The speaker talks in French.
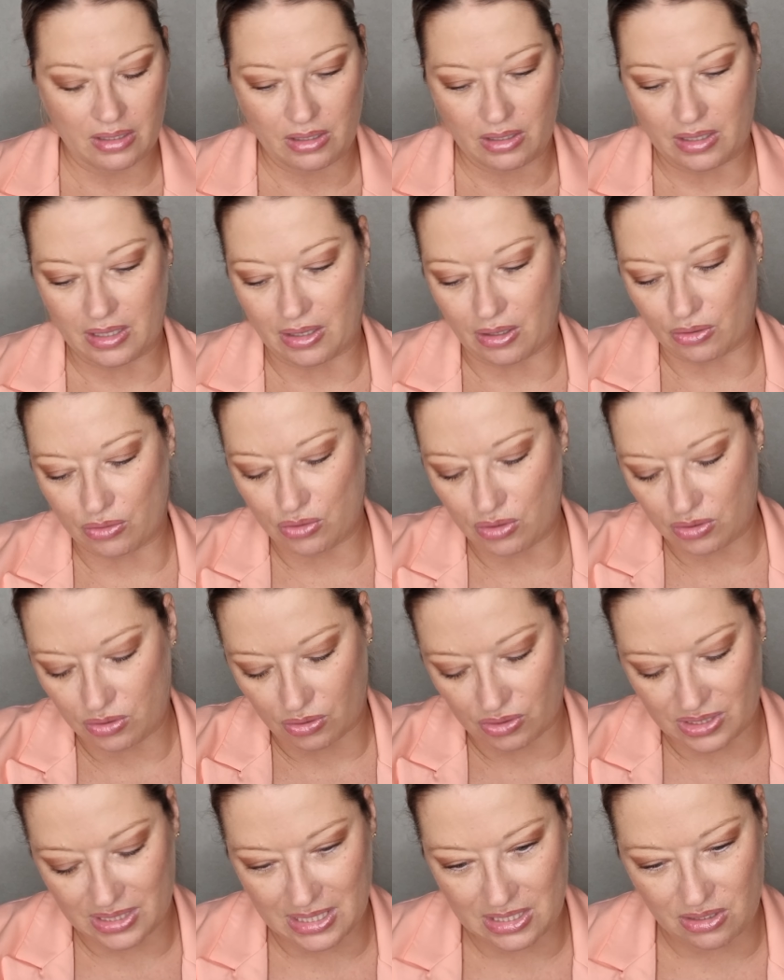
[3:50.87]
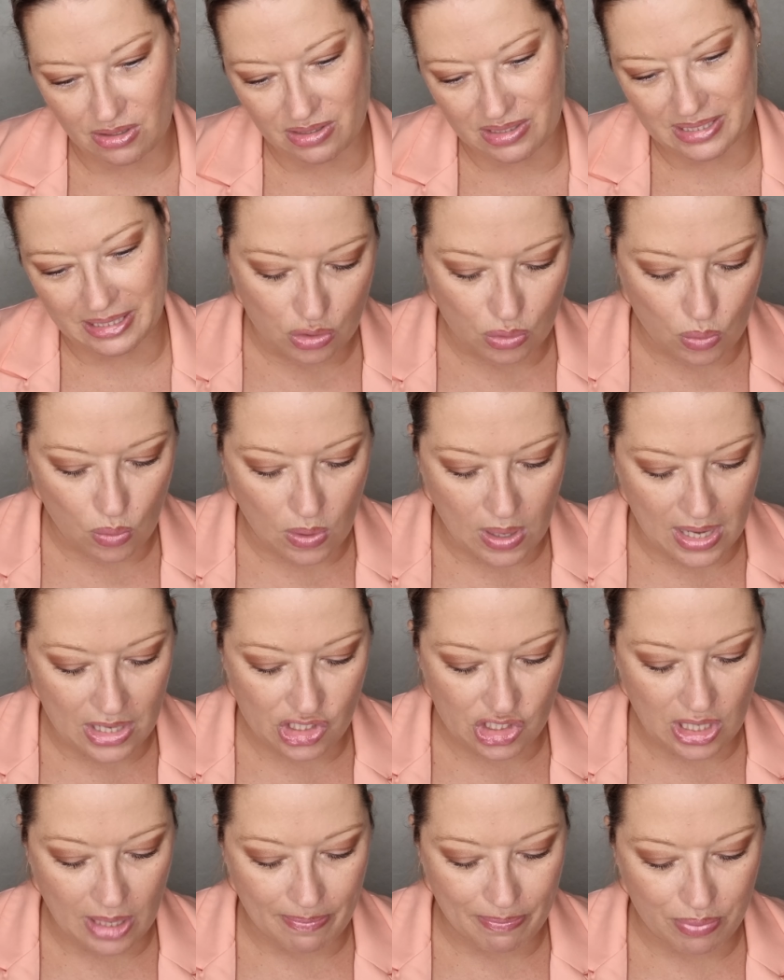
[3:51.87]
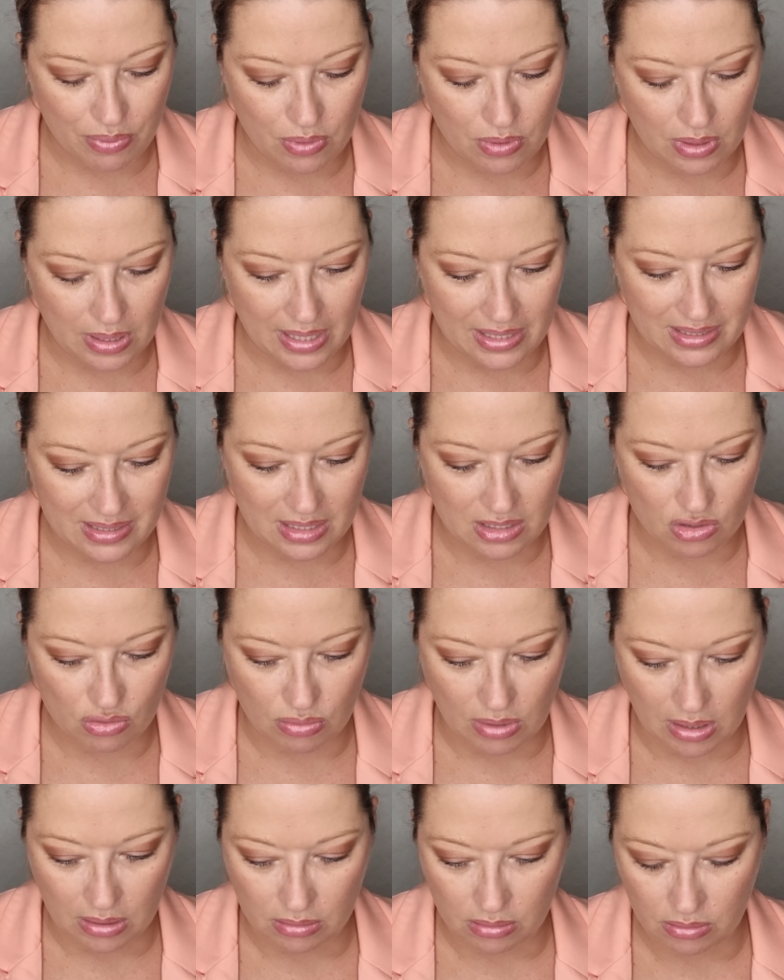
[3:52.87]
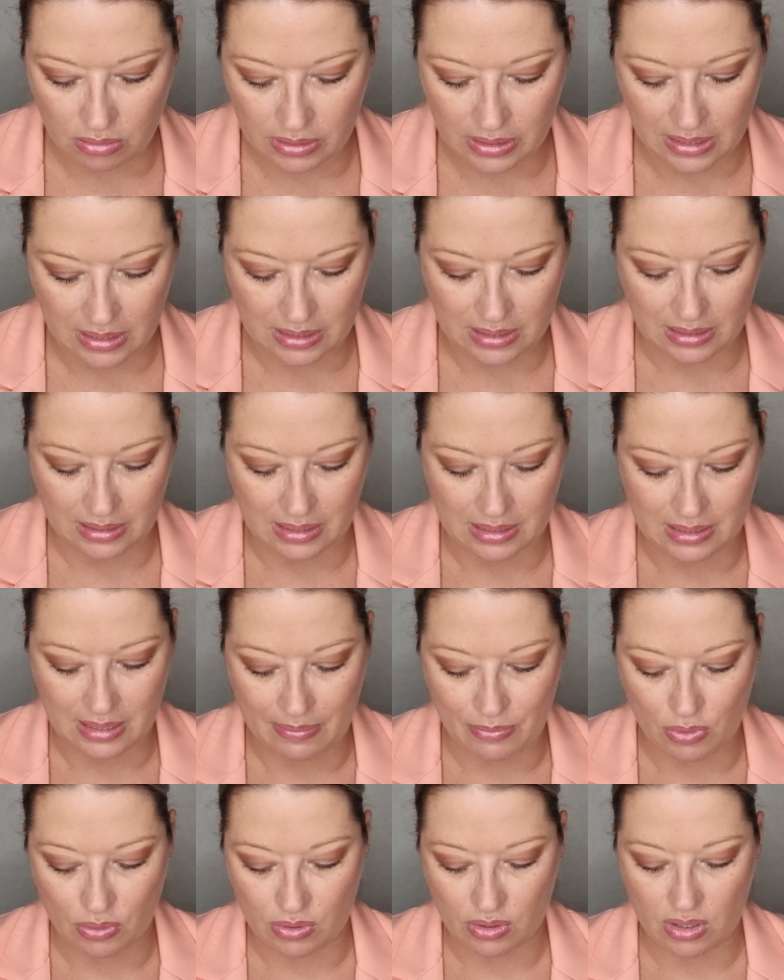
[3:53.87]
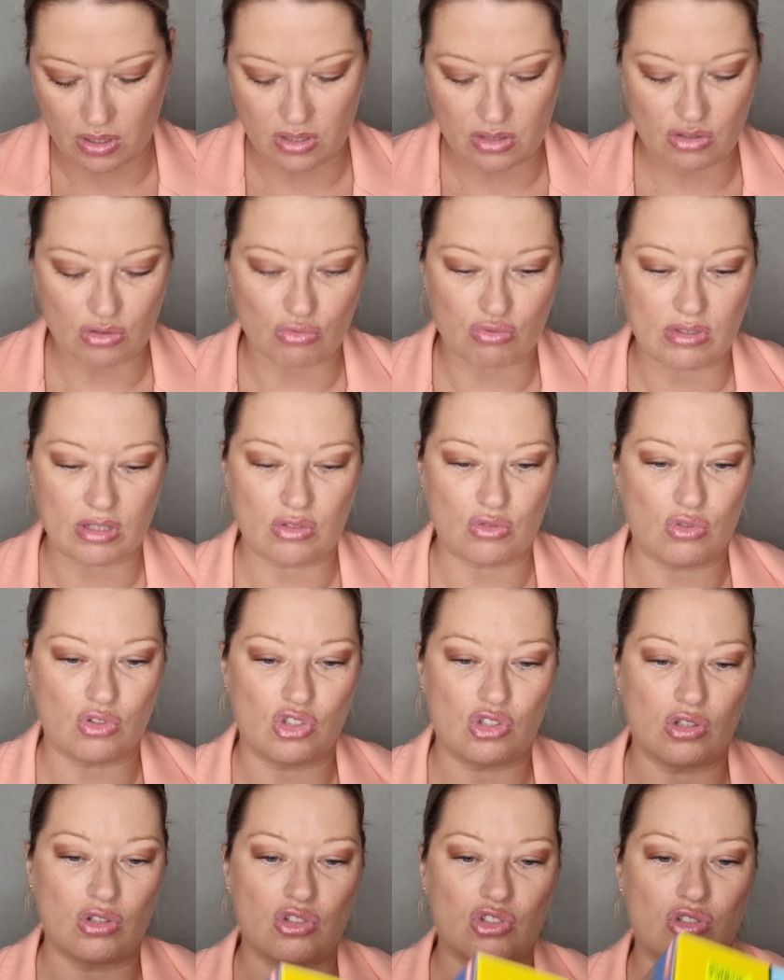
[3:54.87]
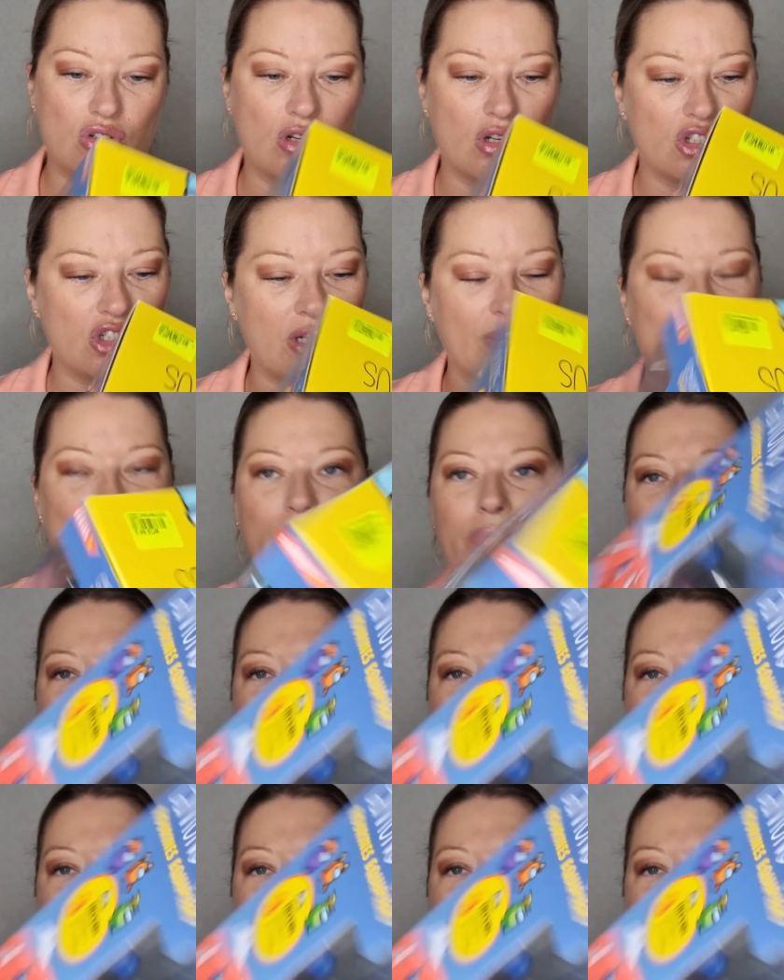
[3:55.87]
Alors, dedans, c'est censé. Trois chapeaux accessoires. Ok, c'est des Among Us, ou c'est que tu changes leur chapeau.